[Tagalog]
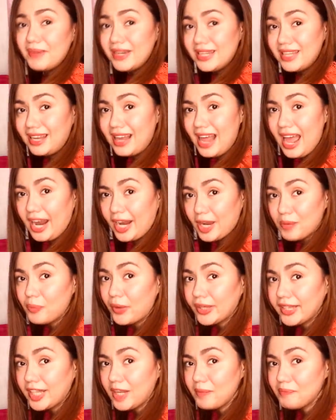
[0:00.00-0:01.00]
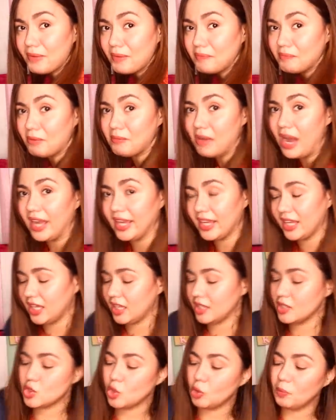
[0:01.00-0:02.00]
panlalaki, pwede rin pambabae.
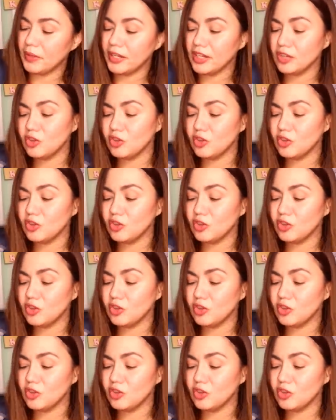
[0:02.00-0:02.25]
So, pag